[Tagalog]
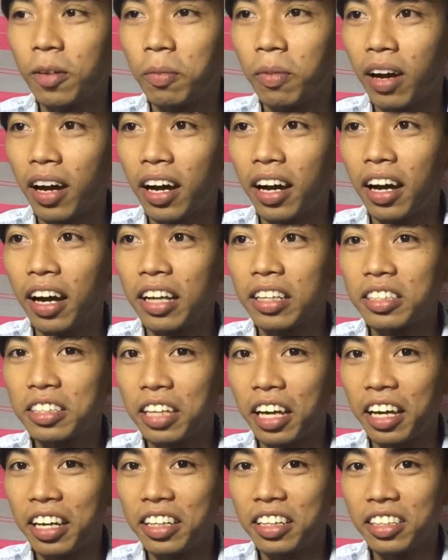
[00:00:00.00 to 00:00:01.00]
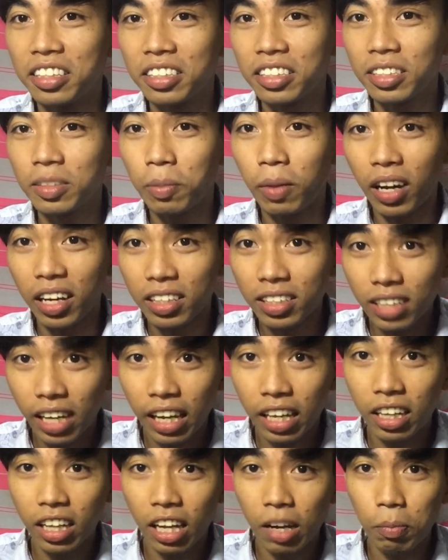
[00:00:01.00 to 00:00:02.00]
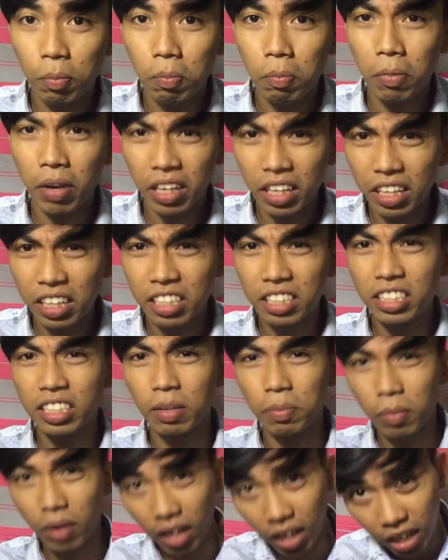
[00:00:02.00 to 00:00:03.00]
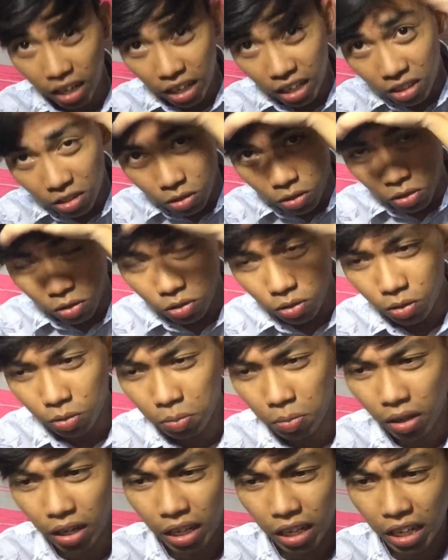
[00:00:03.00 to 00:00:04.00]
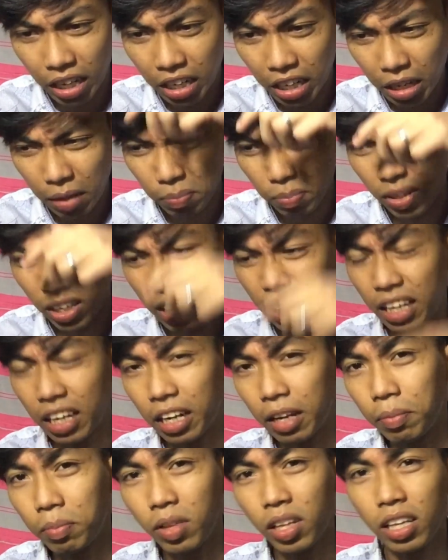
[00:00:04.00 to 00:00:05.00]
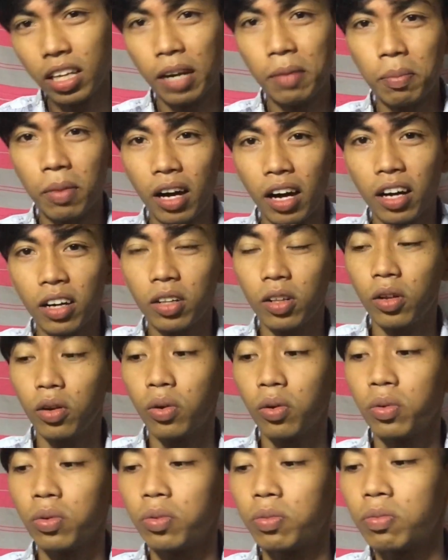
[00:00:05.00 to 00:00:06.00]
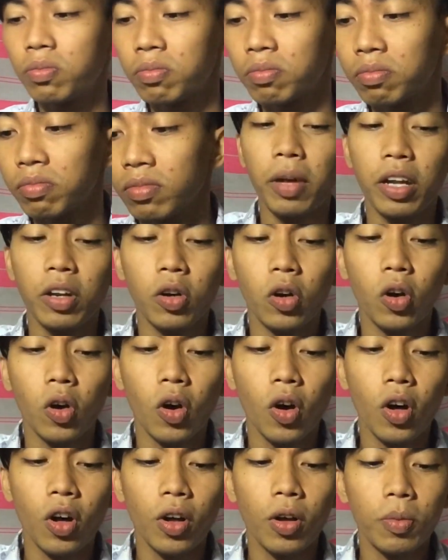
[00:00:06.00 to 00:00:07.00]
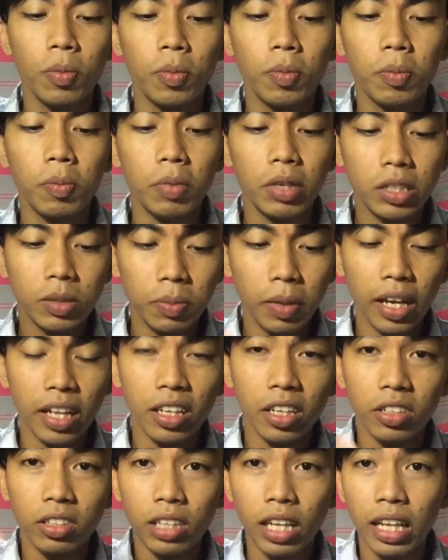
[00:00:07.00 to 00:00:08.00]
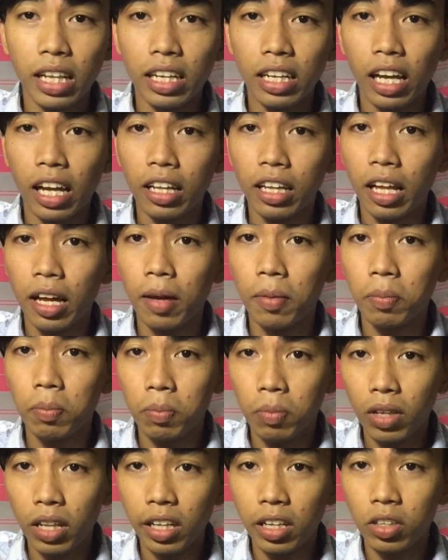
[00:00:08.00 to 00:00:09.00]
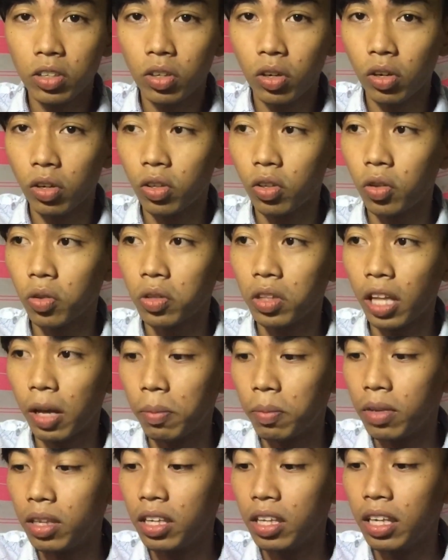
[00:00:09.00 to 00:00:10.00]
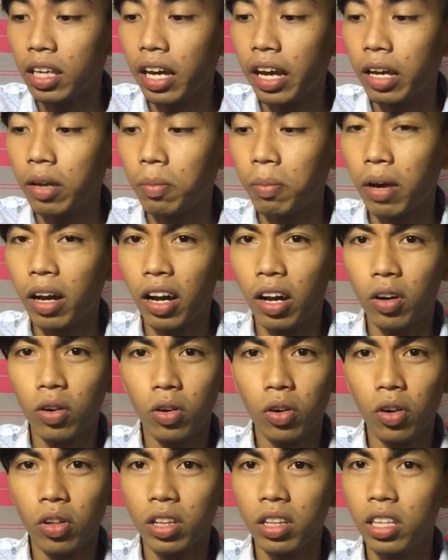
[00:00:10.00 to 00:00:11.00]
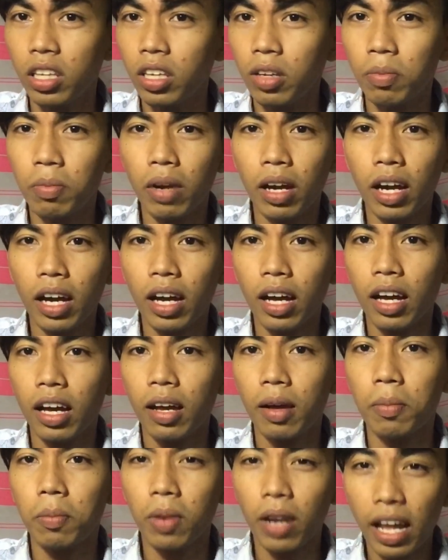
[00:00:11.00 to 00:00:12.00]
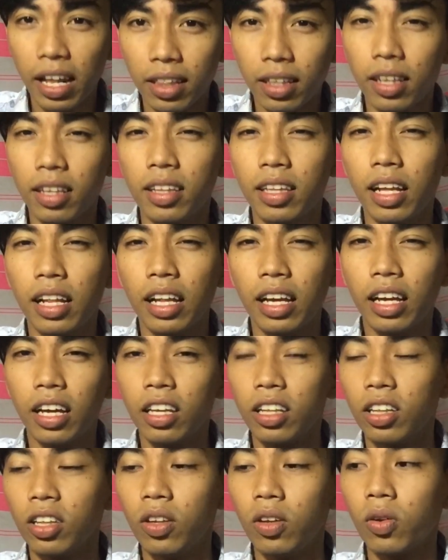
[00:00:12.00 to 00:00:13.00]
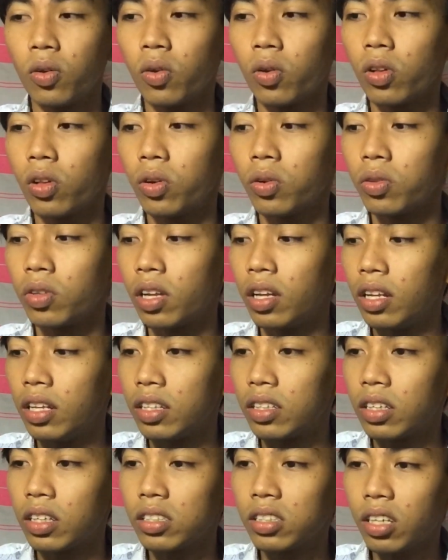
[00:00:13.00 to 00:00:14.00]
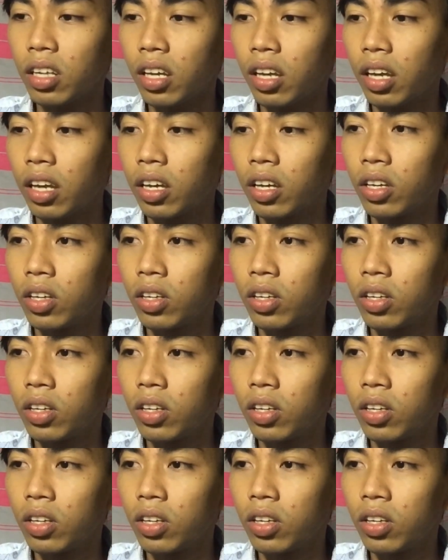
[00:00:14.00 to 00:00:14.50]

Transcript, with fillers: mga Chinese, mga China, mahilig sa mga ganun, yung mga replica-replica, mga clone. Pero, mas better talaga na bilhin nyo yung Tamiya, yung mga Aldi, yung mga branded talaga, hindi yung clone. Kasi,